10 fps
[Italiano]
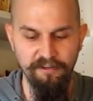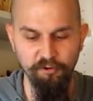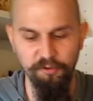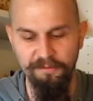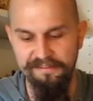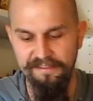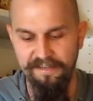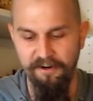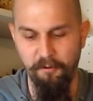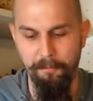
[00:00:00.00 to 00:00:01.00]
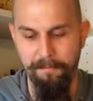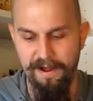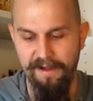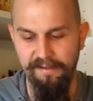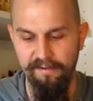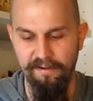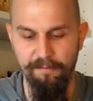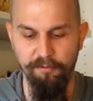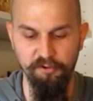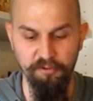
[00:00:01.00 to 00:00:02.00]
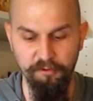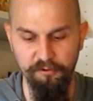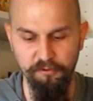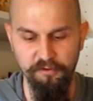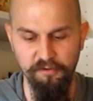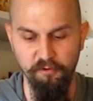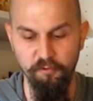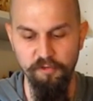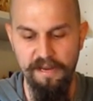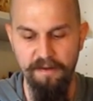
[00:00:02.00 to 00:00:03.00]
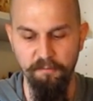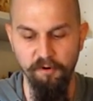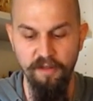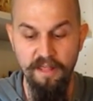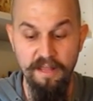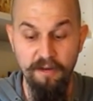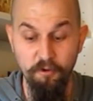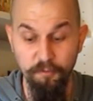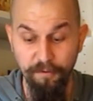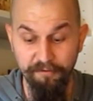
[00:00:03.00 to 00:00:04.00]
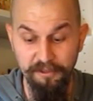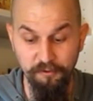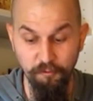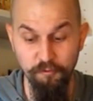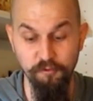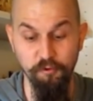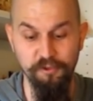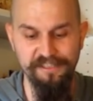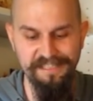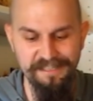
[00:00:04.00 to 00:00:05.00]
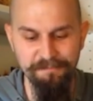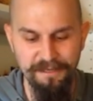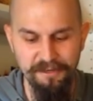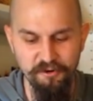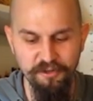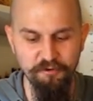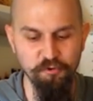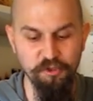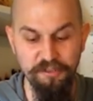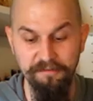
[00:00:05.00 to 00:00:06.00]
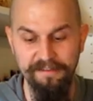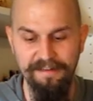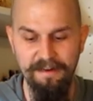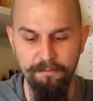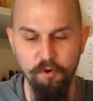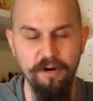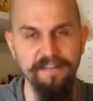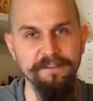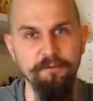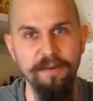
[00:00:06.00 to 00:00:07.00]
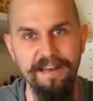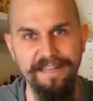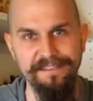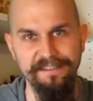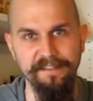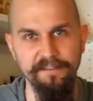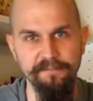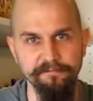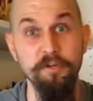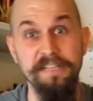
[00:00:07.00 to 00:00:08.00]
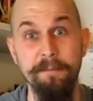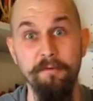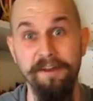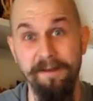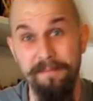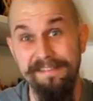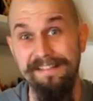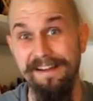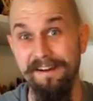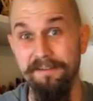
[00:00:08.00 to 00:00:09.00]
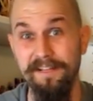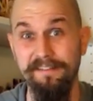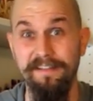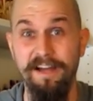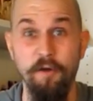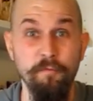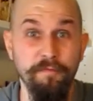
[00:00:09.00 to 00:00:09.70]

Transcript: Non dimenticherò mai, ha proseguito il signor Guglielmo, lo spaventoso sibilo che usciva dalla bocca di quell'essere. Qui siamo veramente arrivati a un